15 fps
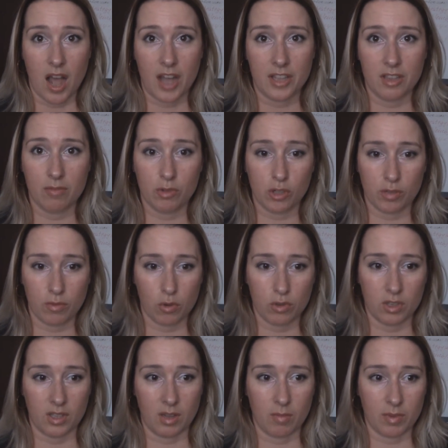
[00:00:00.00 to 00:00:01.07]
а не вы
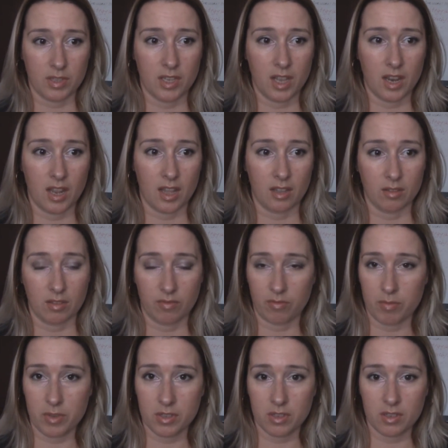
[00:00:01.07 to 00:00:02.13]
живете там отдельно
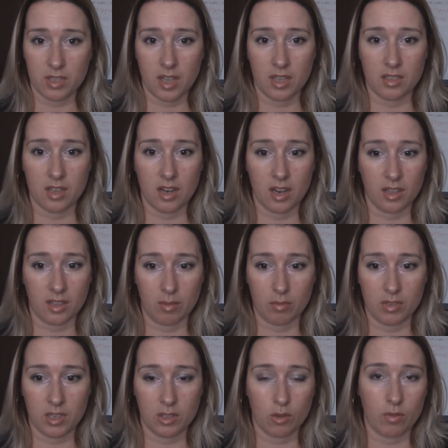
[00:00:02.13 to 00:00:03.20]
в бизнесе, отдельно там
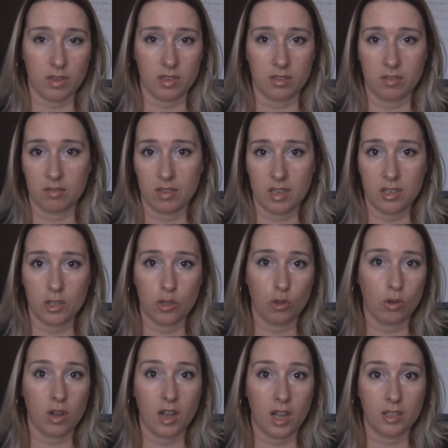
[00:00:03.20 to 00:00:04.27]
где-то у вас есть еще
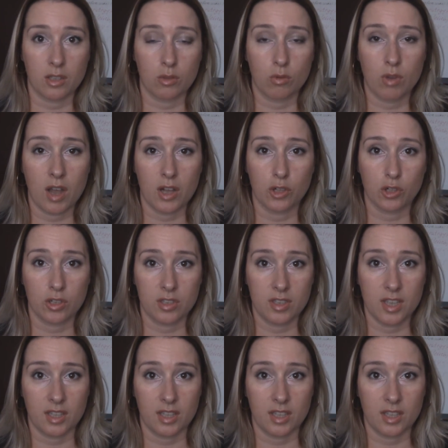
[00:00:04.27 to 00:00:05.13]
какая-то другая жизнь.